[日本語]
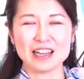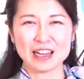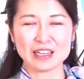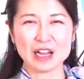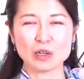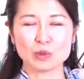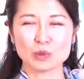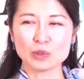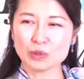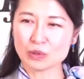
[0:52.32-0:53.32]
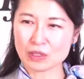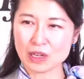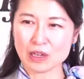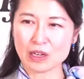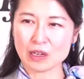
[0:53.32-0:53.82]
はい、あのちょっと
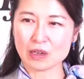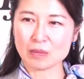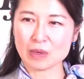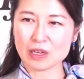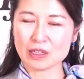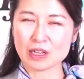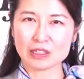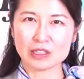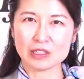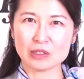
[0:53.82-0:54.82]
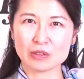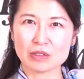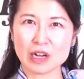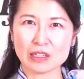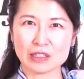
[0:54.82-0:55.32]
ね、えー、目立ちづ
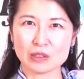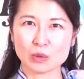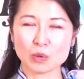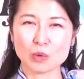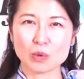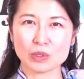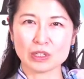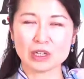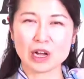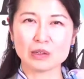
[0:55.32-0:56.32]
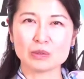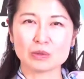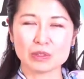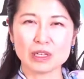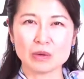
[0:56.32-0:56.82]
らいところにある
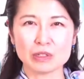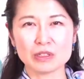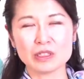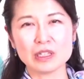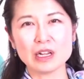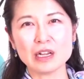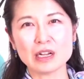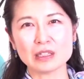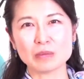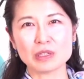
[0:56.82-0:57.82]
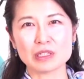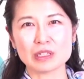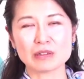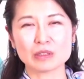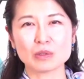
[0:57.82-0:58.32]
のでお気づきでない方もいらっ
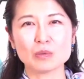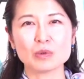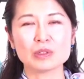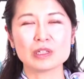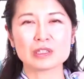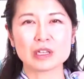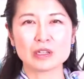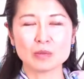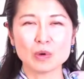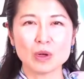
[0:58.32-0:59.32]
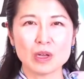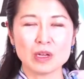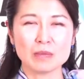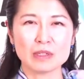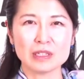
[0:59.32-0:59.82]
しゃるかと思うんですけれども、
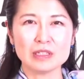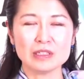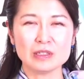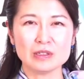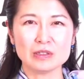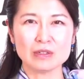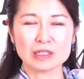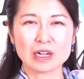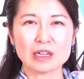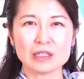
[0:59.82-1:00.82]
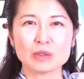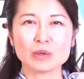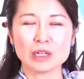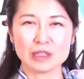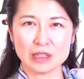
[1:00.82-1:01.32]
まあ、戦時中は盛んにそ
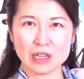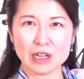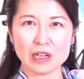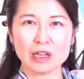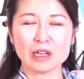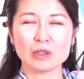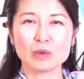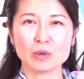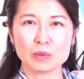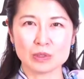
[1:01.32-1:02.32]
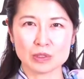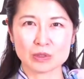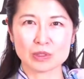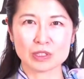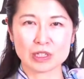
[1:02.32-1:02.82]
うやって、えー、動物
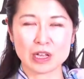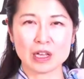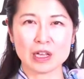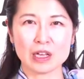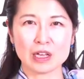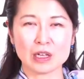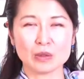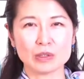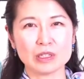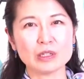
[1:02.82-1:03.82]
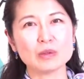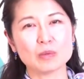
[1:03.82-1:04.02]
そして、えー、鳥など